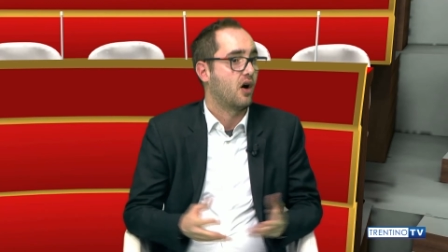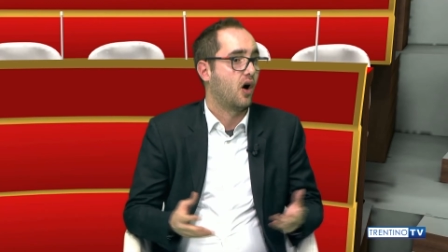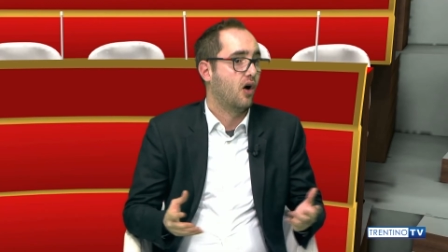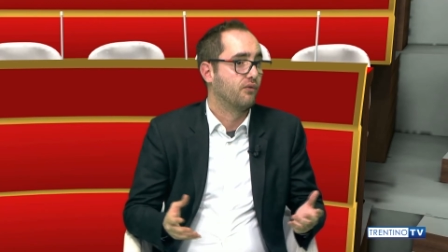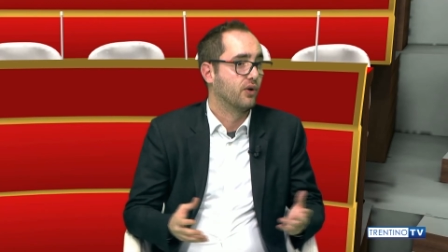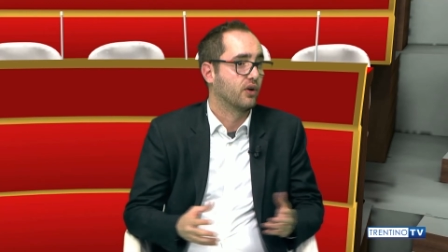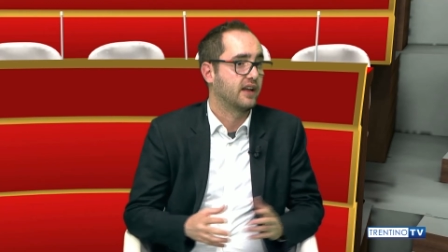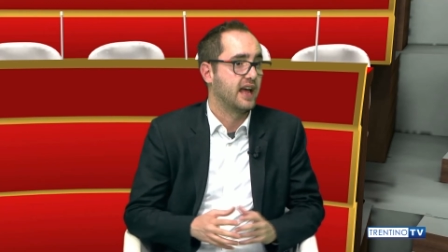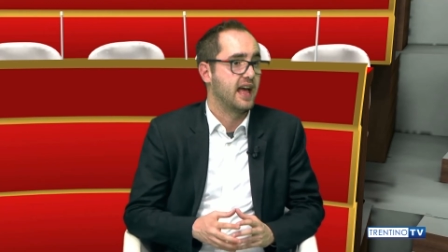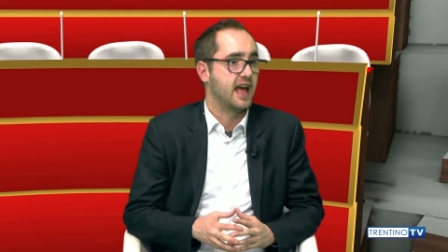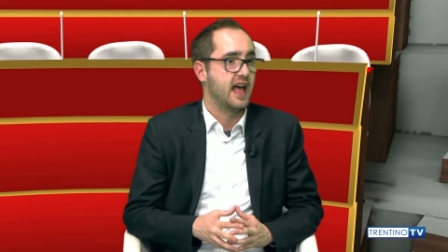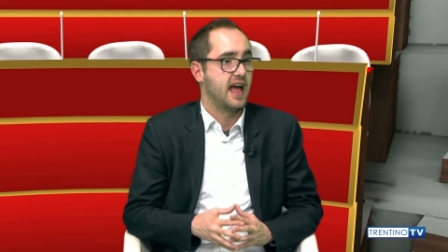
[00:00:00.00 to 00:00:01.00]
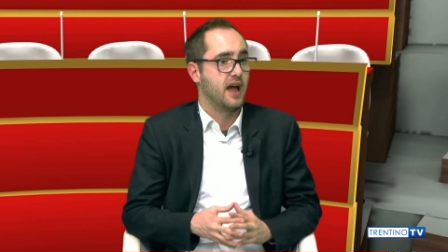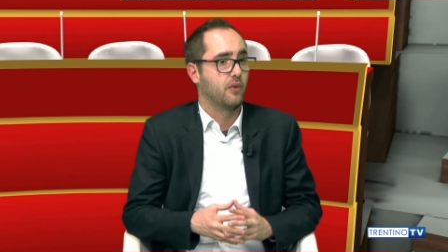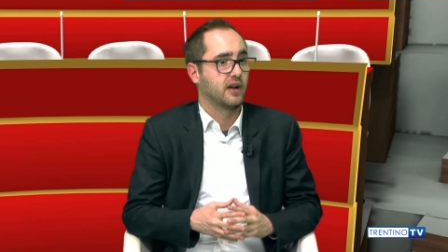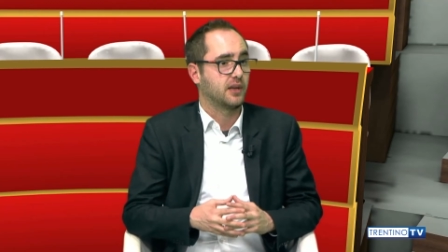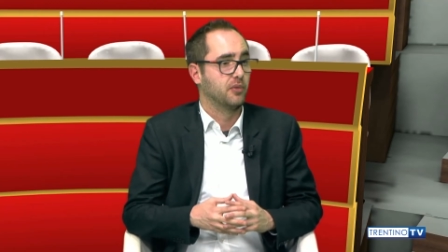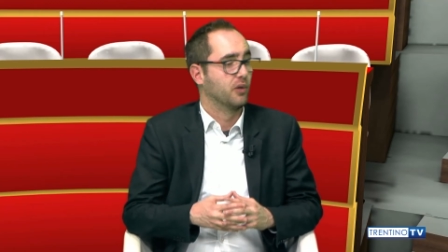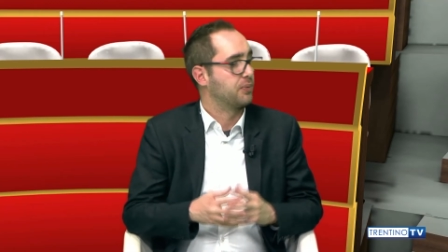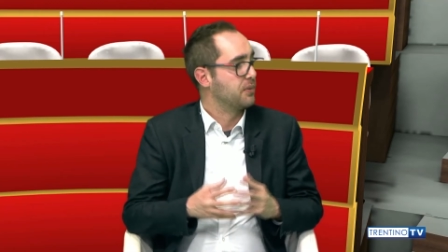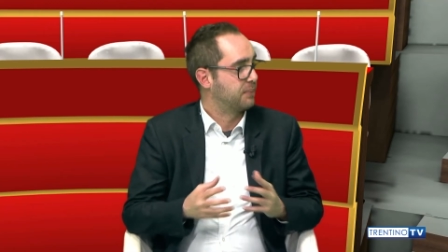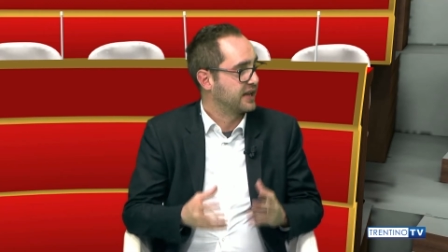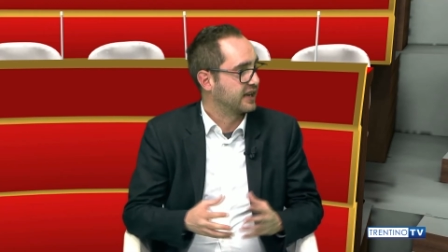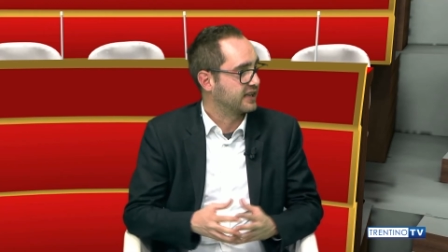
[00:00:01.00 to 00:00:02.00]
Ovvio che è un attimino più
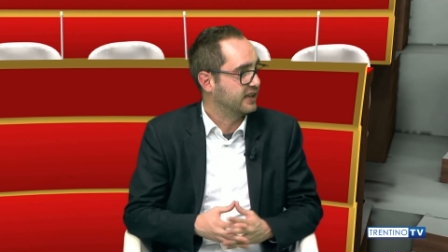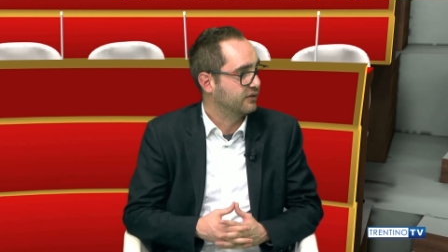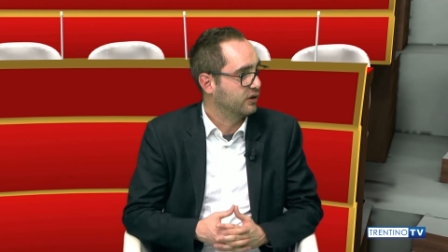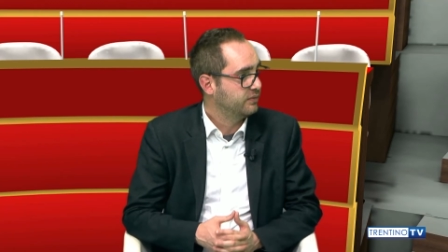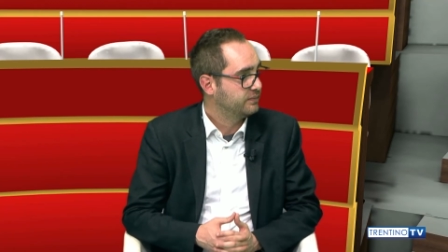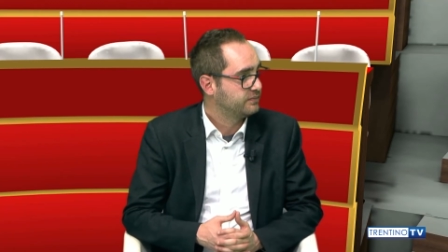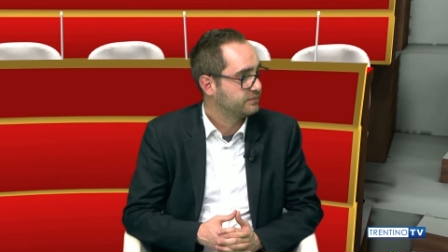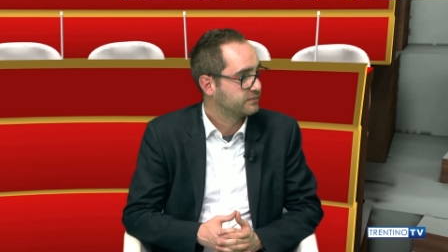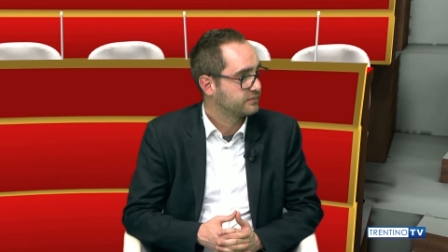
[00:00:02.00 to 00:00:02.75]
impegnativo,